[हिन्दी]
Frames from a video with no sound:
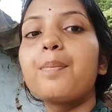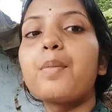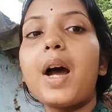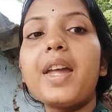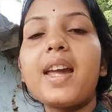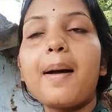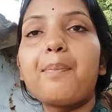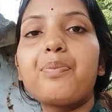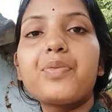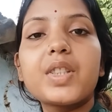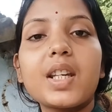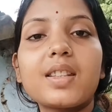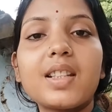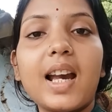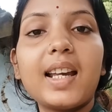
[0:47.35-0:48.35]
भाई आप
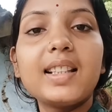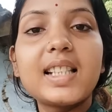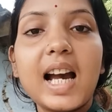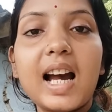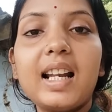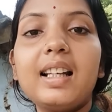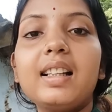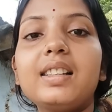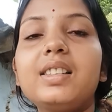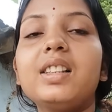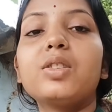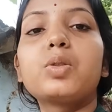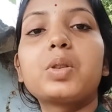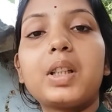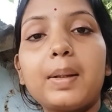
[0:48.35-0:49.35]
सच्चाई जान
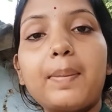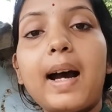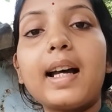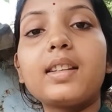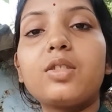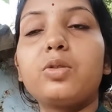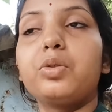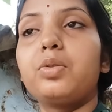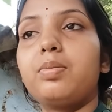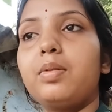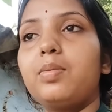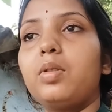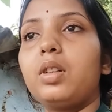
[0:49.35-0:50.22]
लीजिए उसके बाद कुछ भी